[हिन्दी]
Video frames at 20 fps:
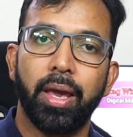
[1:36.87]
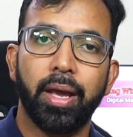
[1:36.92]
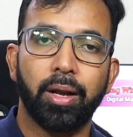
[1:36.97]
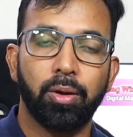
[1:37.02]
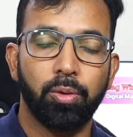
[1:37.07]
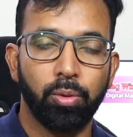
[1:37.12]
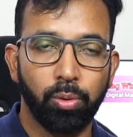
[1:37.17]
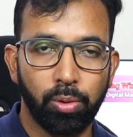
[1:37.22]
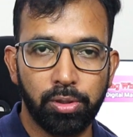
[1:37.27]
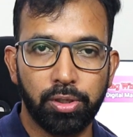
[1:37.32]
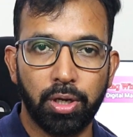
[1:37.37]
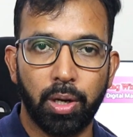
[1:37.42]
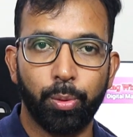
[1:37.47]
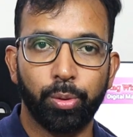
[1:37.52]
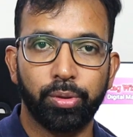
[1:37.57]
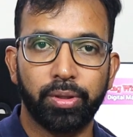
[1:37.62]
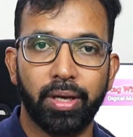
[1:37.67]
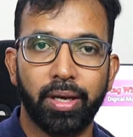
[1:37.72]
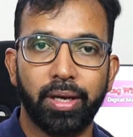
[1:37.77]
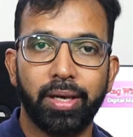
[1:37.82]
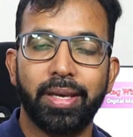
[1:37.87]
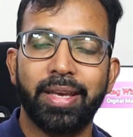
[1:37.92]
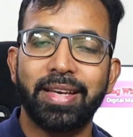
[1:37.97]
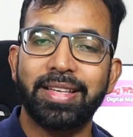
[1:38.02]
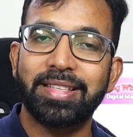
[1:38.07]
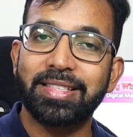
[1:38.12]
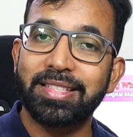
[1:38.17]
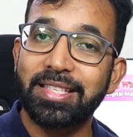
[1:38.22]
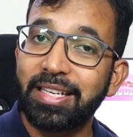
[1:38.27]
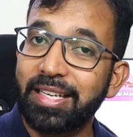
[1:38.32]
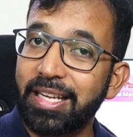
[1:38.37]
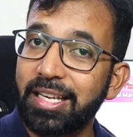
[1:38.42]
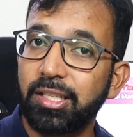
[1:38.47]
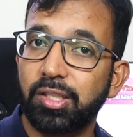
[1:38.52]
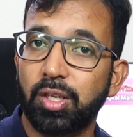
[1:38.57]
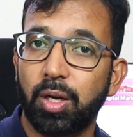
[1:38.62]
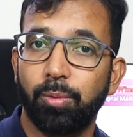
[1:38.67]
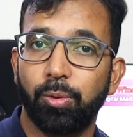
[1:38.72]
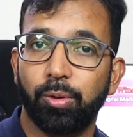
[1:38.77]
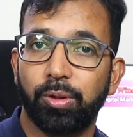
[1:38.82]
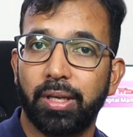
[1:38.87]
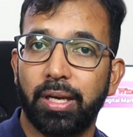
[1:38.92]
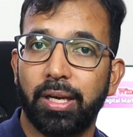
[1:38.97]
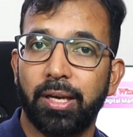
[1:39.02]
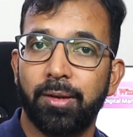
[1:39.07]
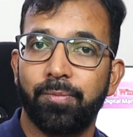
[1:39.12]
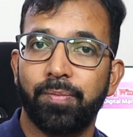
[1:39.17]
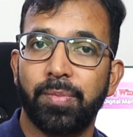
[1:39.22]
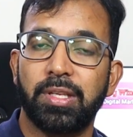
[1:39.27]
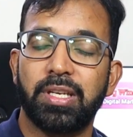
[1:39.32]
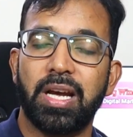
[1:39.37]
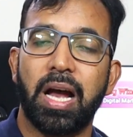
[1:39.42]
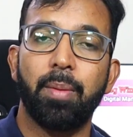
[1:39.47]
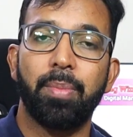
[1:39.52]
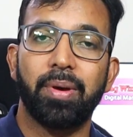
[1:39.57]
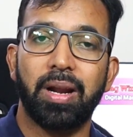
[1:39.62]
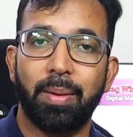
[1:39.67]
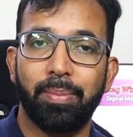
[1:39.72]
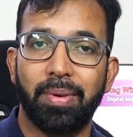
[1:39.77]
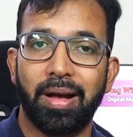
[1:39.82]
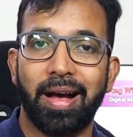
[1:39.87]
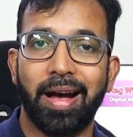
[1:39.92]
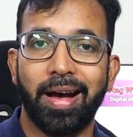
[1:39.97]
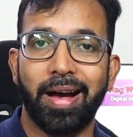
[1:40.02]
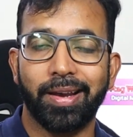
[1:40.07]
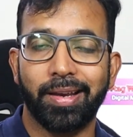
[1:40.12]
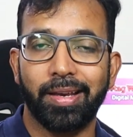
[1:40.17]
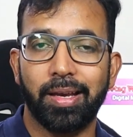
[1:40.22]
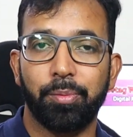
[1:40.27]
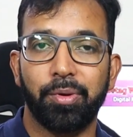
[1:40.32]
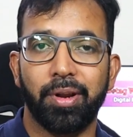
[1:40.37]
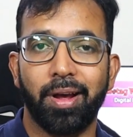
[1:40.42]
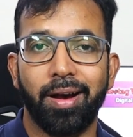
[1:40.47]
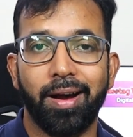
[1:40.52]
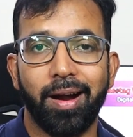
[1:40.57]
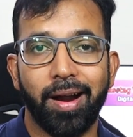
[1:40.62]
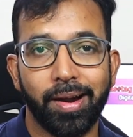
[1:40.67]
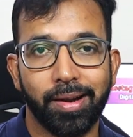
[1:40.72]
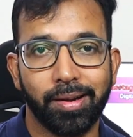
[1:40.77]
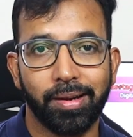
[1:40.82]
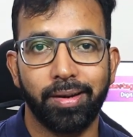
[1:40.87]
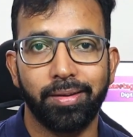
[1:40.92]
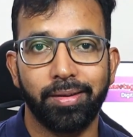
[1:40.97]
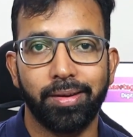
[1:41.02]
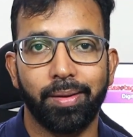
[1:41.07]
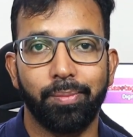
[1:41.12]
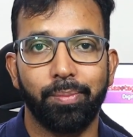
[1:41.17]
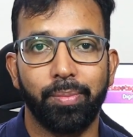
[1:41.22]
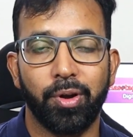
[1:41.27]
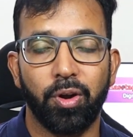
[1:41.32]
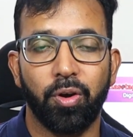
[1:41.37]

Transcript: एक कूल cool जॉब होता है एक सिटिंग जॉब होता है जहाँ पर आप आके अपना आठ घंटा